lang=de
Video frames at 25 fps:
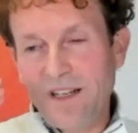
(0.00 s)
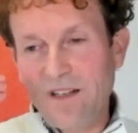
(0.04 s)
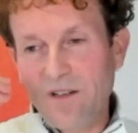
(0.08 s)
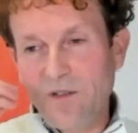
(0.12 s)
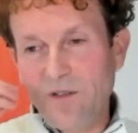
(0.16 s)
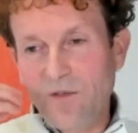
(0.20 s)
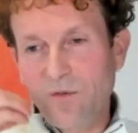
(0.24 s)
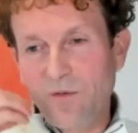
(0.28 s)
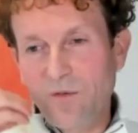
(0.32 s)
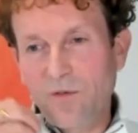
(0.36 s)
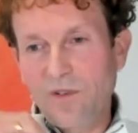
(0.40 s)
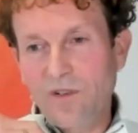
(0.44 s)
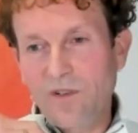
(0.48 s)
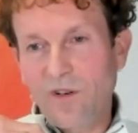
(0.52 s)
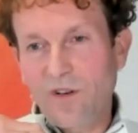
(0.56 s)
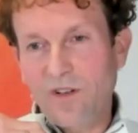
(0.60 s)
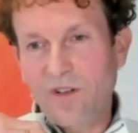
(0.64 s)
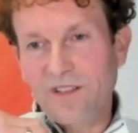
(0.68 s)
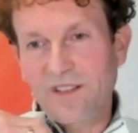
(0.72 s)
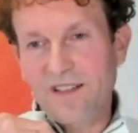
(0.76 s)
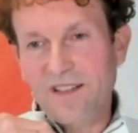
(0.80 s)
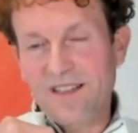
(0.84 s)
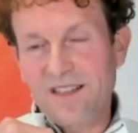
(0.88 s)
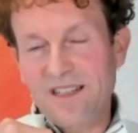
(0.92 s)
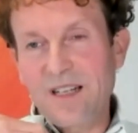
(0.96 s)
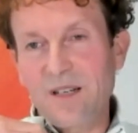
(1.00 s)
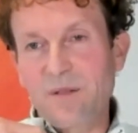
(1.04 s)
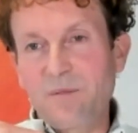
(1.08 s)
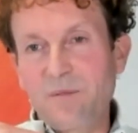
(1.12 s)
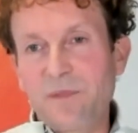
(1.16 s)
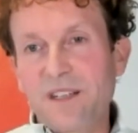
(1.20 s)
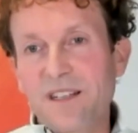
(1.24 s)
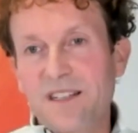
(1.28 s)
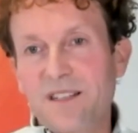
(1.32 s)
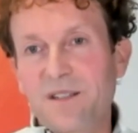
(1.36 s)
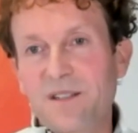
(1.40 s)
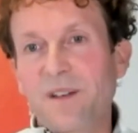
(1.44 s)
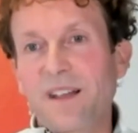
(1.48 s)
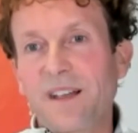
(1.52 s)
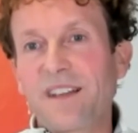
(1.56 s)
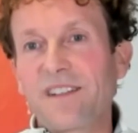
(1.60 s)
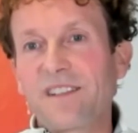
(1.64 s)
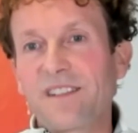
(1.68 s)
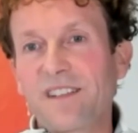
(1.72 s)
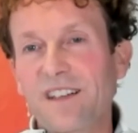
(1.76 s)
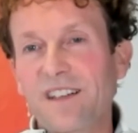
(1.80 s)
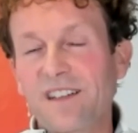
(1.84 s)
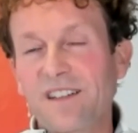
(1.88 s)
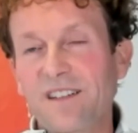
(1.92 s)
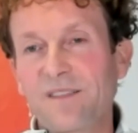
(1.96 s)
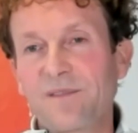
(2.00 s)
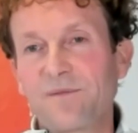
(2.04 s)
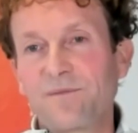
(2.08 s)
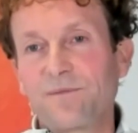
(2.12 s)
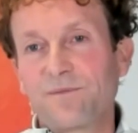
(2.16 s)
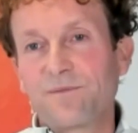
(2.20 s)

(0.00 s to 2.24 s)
nur noch das in mir zu ändern.